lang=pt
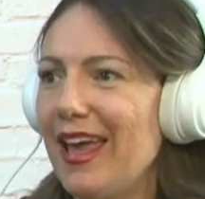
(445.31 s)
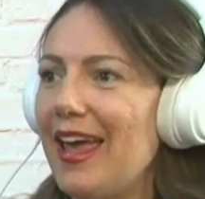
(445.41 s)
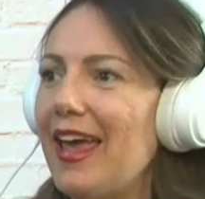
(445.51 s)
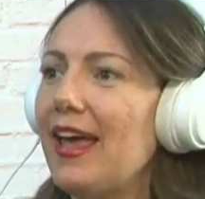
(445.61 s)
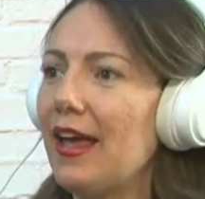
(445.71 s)

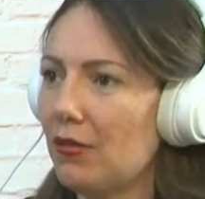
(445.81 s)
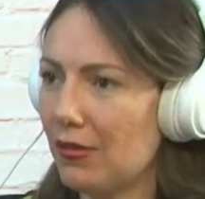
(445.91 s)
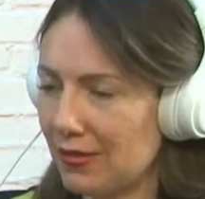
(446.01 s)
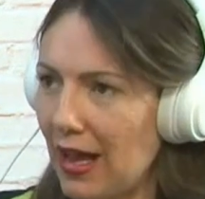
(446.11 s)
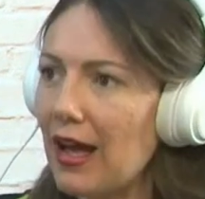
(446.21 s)
É, é,
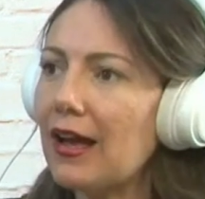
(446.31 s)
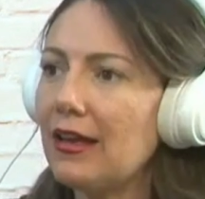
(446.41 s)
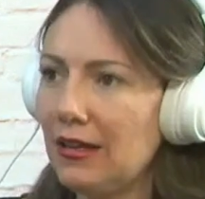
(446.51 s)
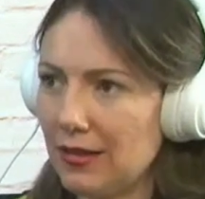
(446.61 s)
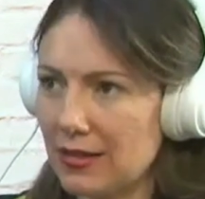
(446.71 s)
dá
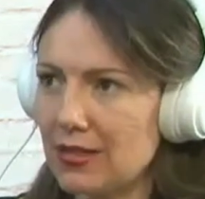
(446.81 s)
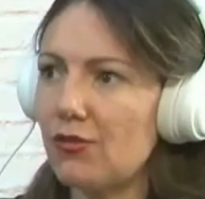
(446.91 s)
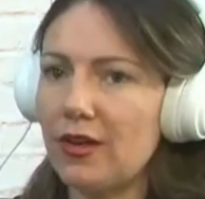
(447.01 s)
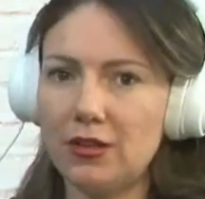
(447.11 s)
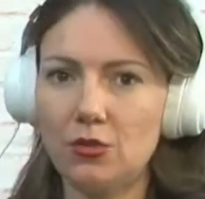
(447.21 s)
ainda essa
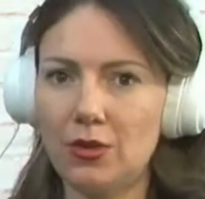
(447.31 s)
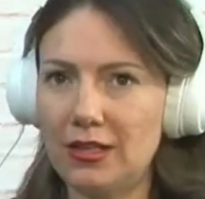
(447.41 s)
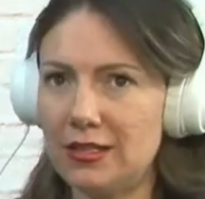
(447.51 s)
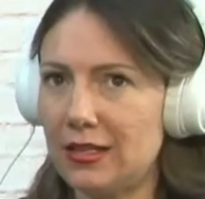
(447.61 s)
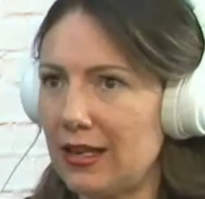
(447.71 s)
venda do
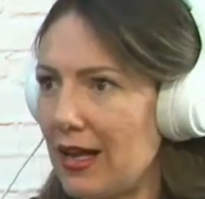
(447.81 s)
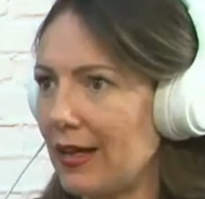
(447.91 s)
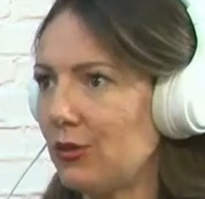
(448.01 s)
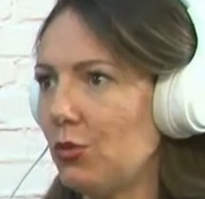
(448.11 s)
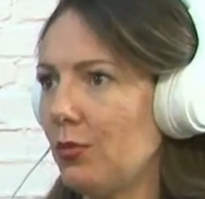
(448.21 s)

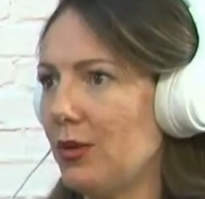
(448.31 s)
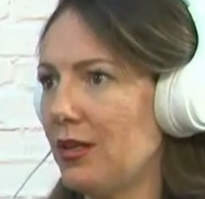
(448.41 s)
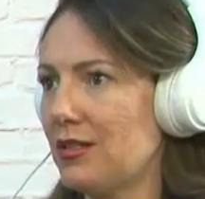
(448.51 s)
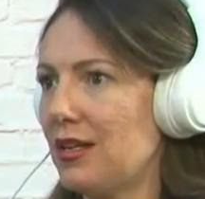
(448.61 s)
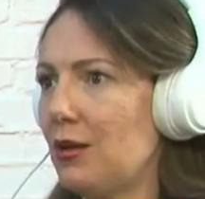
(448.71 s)
artesanato, por
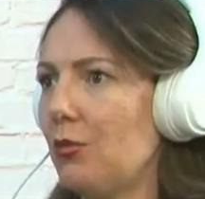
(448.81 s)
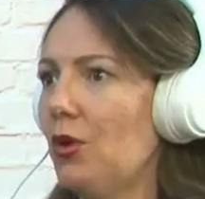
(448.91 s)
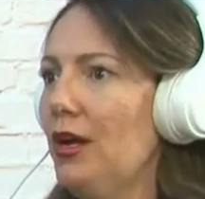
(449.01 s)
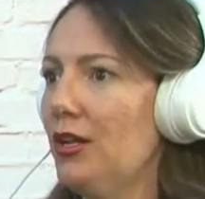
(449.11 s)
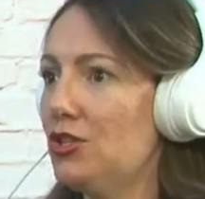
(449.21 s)
exemplo,